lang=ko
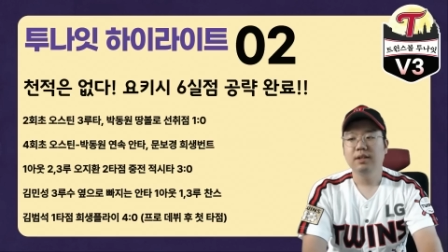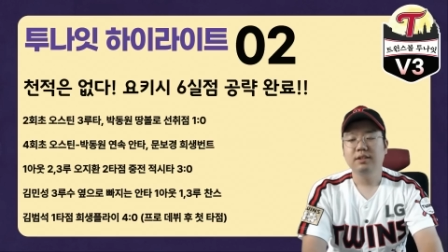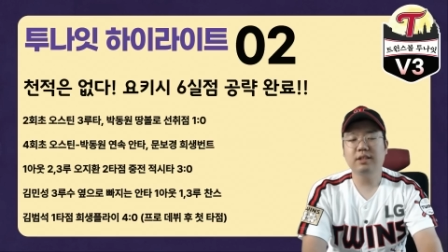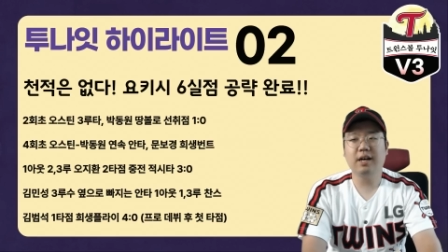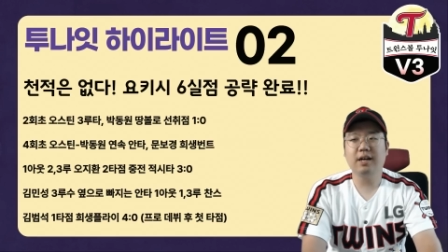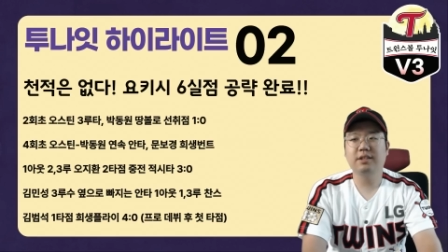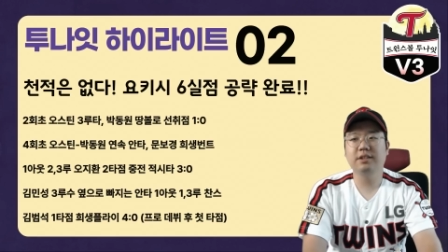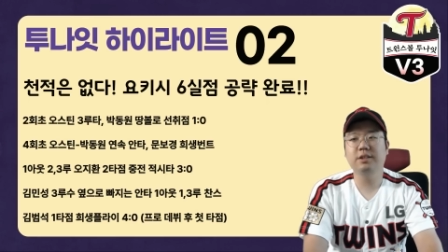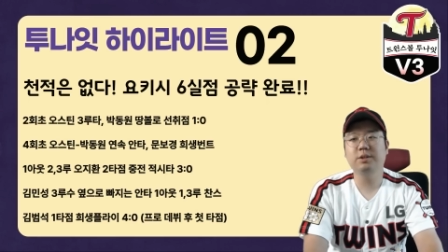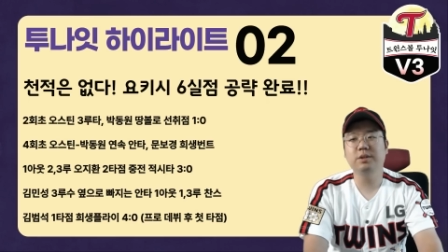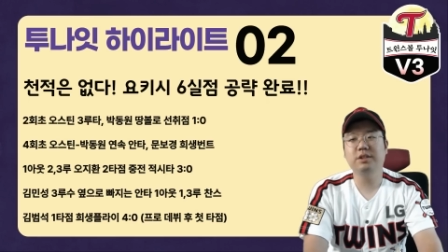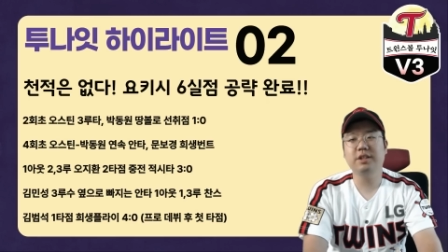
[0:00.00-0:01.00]
자,
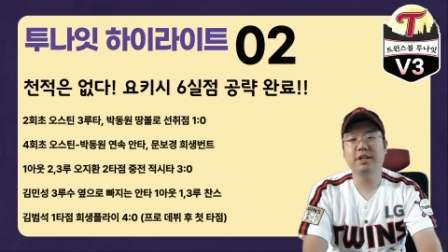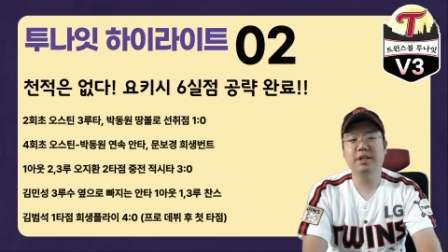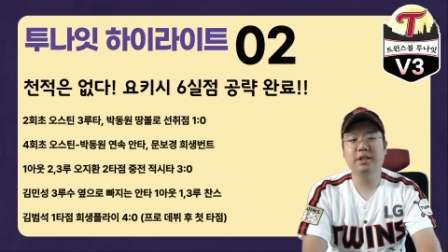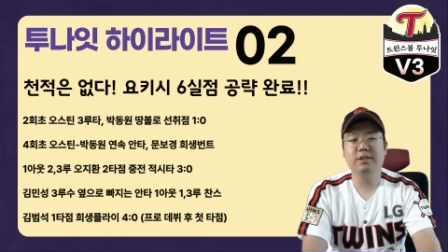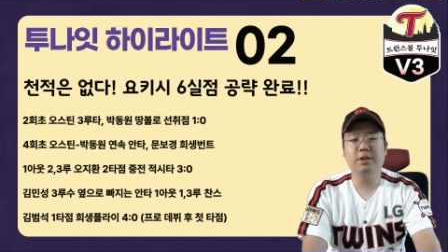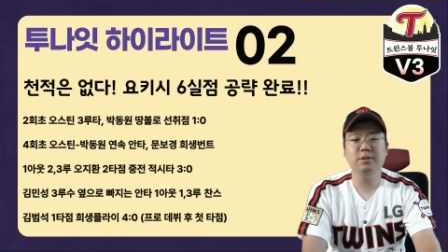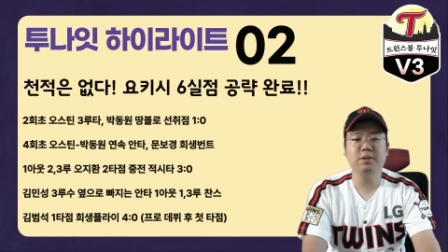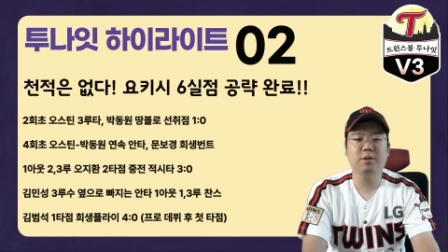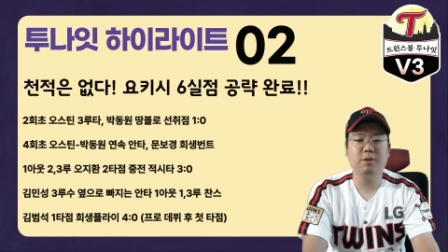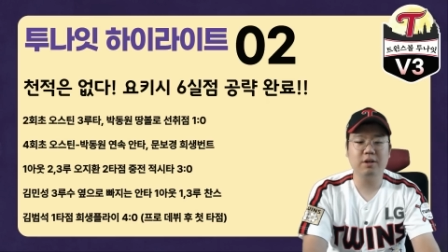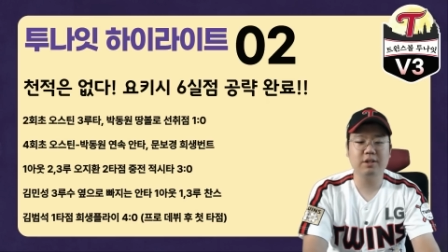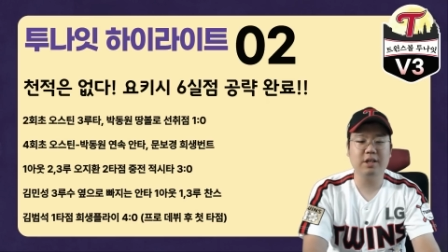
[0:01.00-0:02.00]
그리고 이제 천적
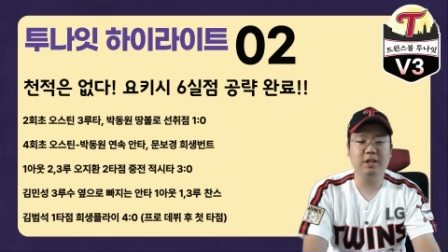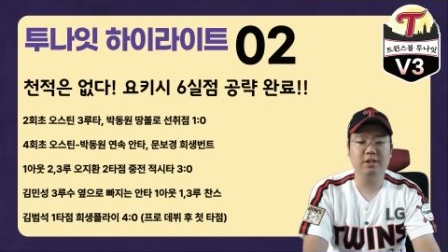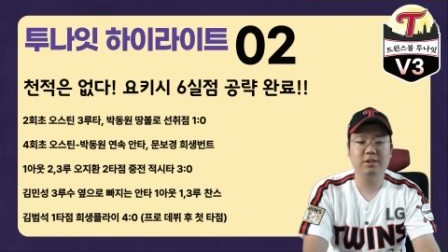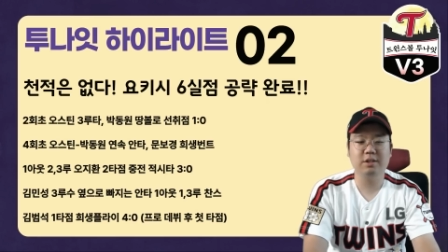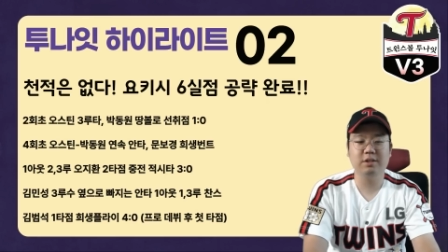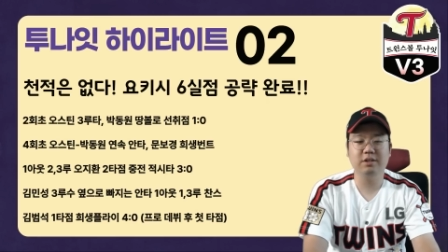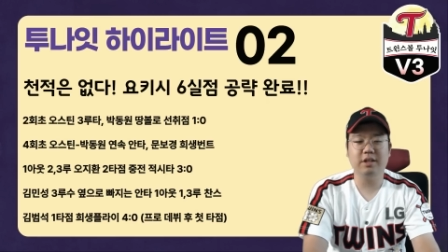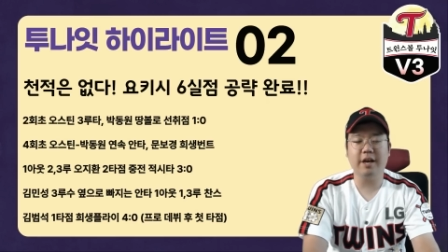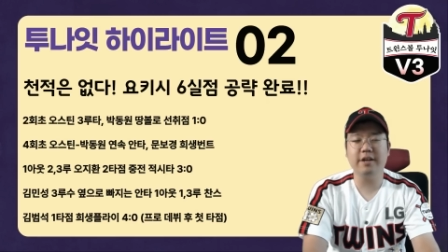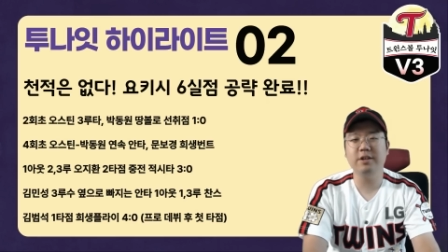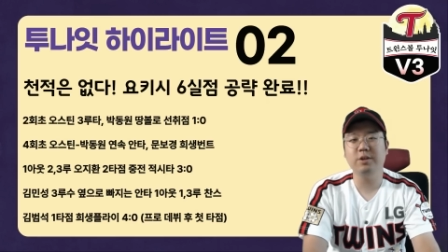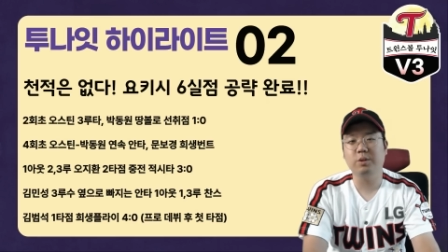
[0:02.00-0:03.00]
관계에 있던
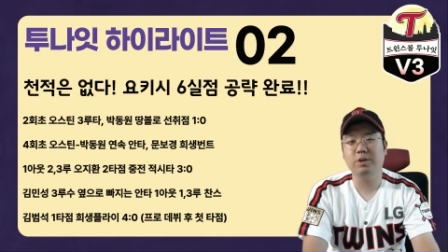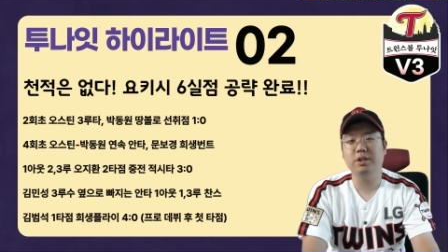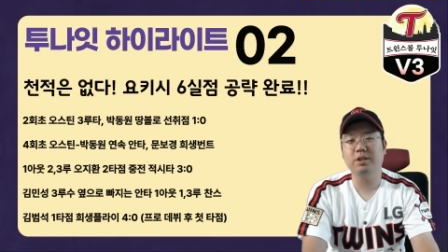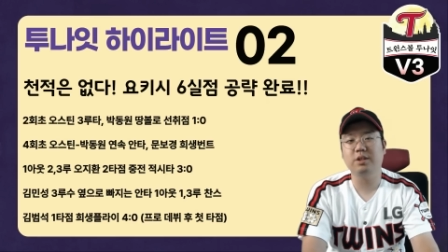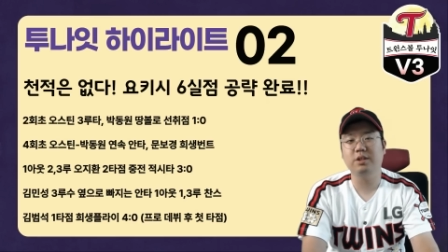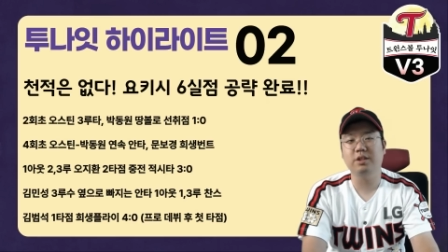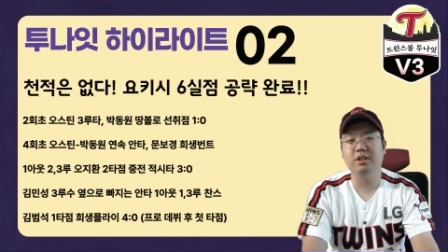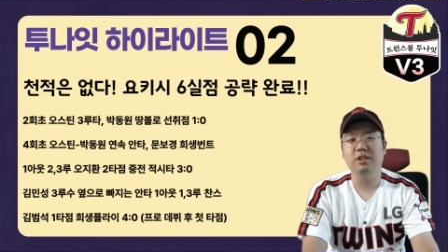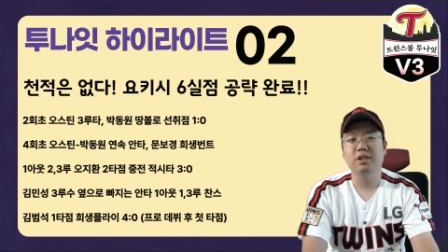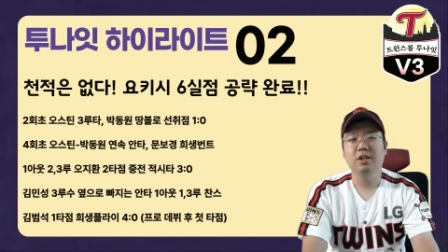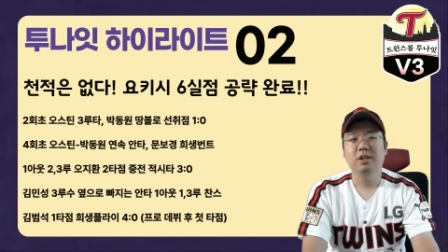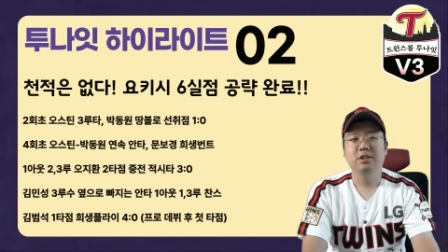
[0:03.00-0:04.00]
에릭 요키시를
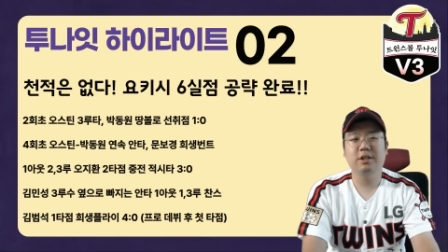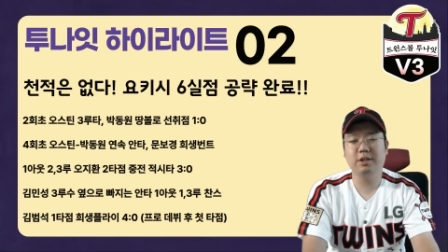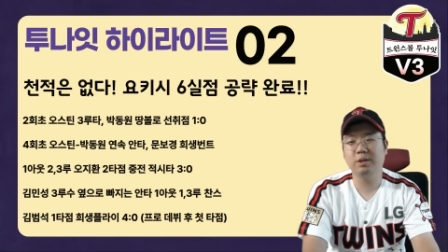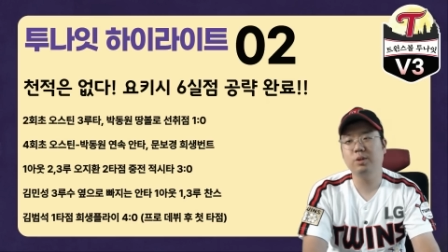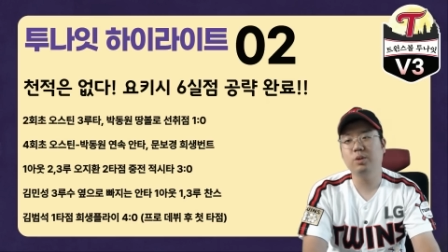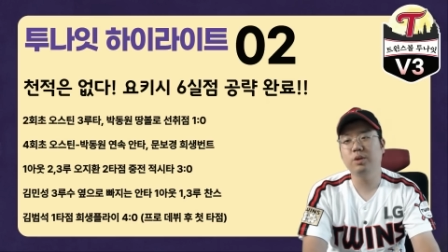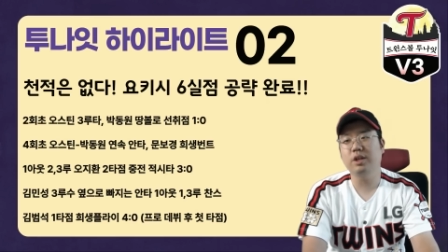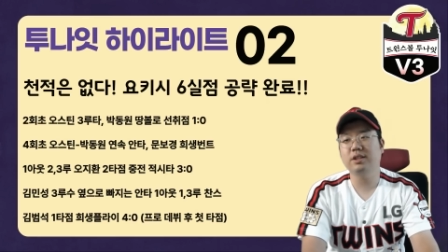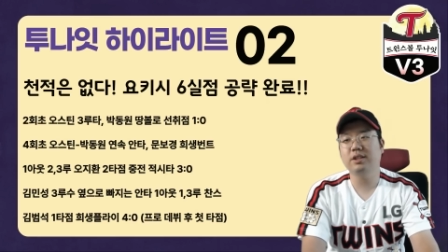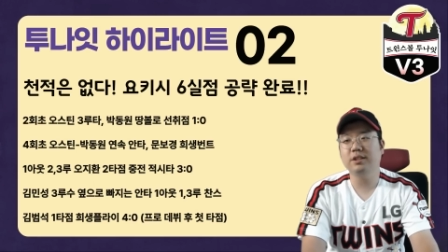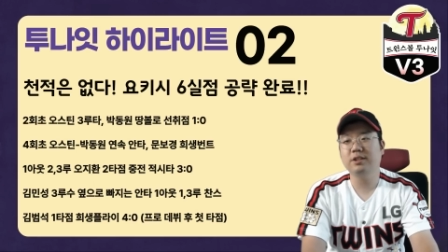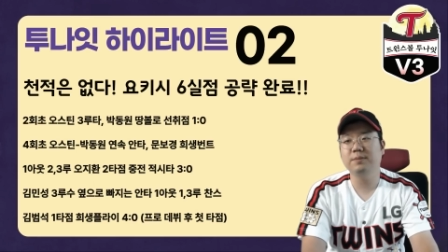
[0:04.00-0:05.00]
제대로 공략을
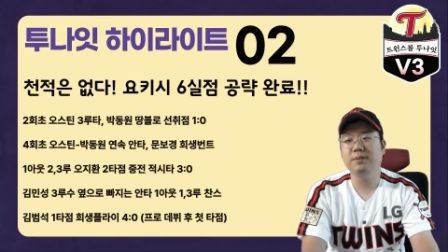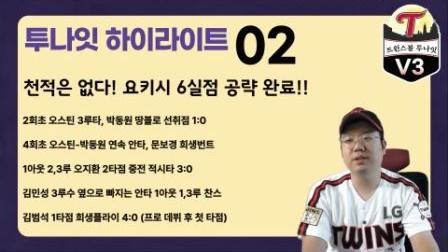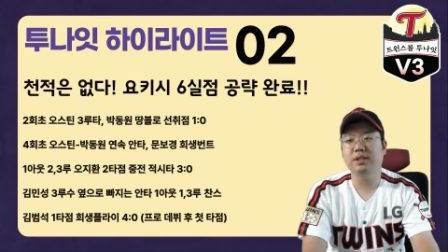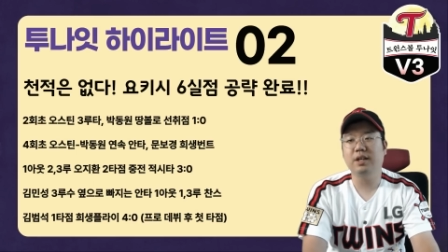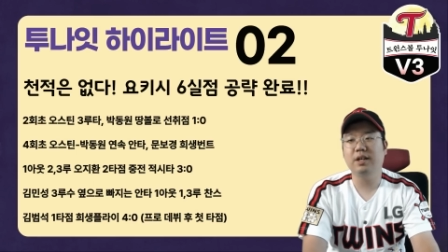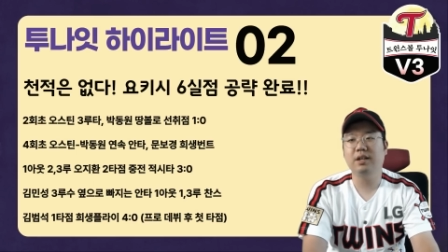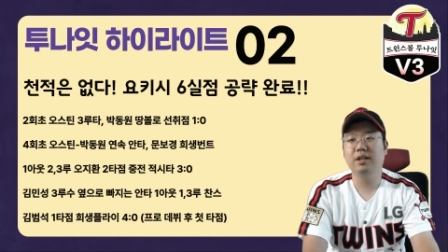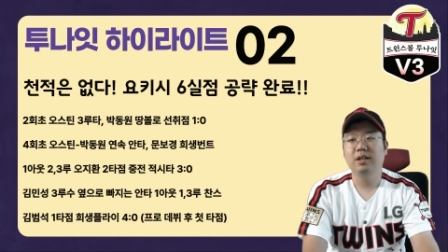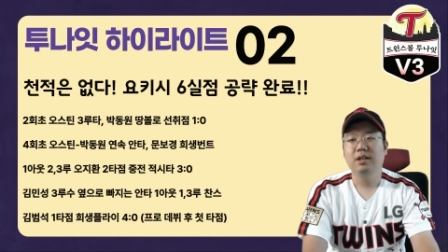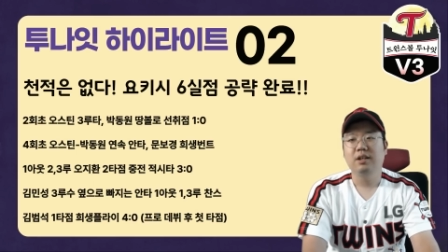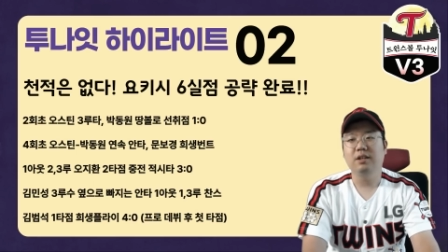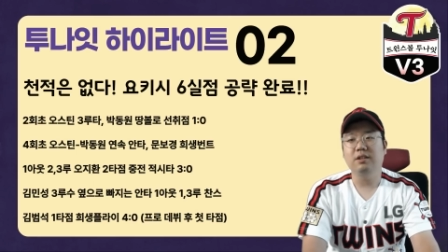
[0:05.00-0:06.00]
했습니다.
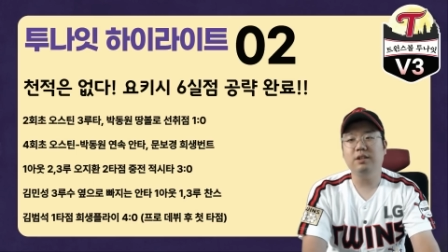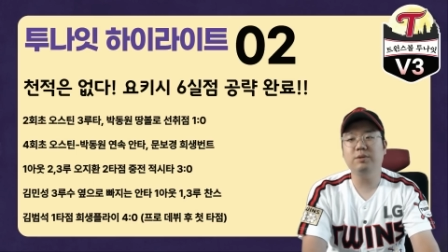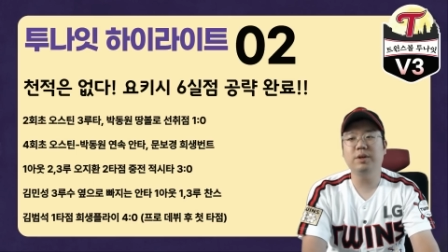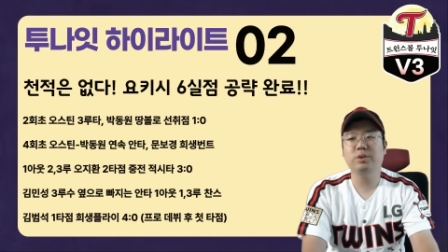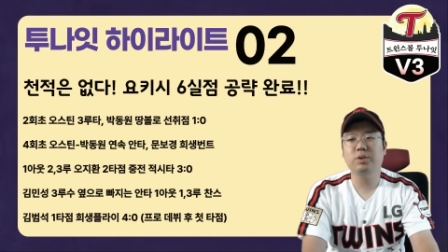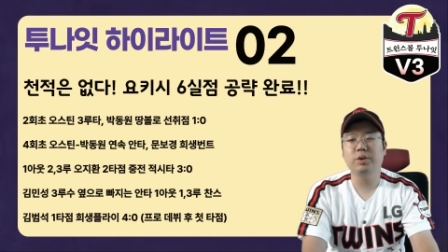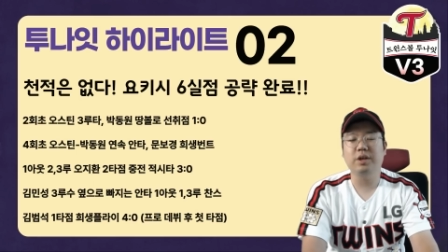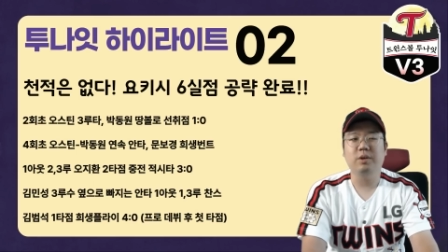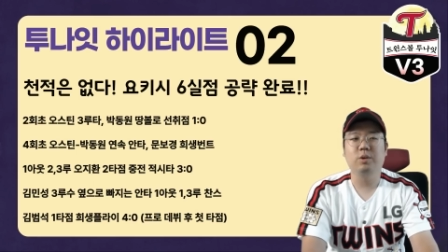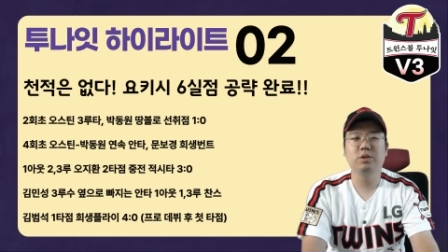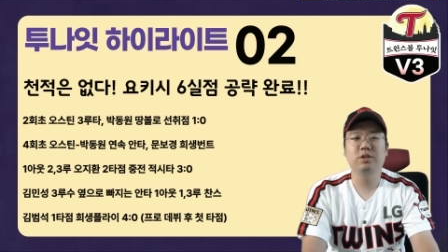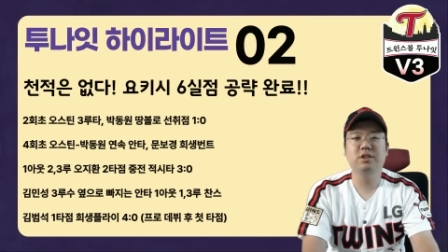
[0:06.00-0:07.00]
어, 이 회 초에
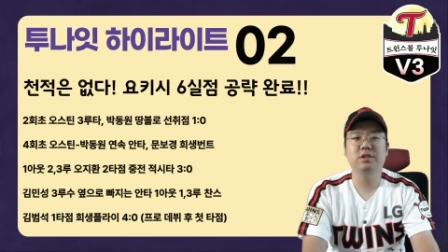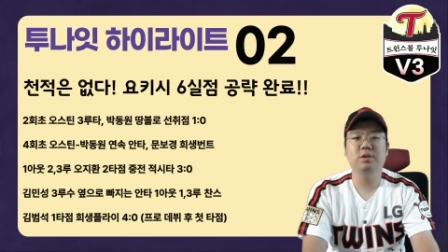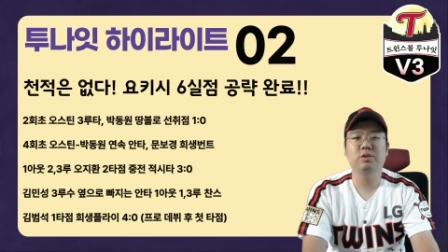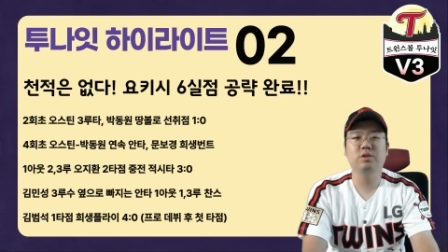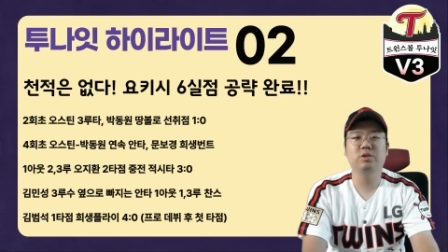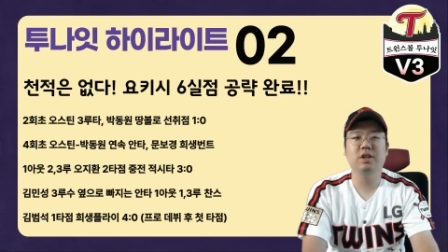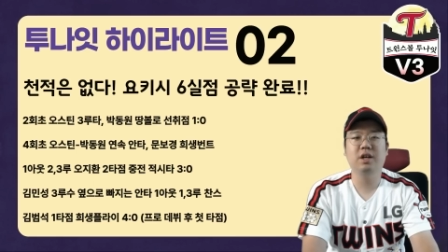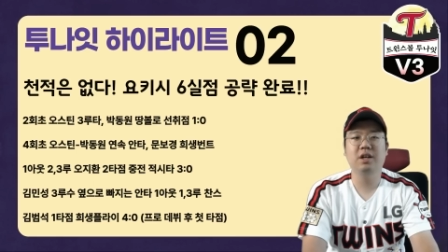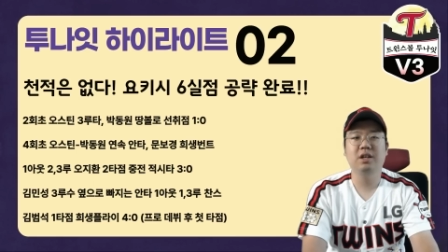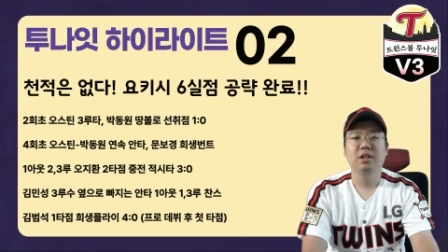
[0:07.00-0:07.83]
오스틴 선수가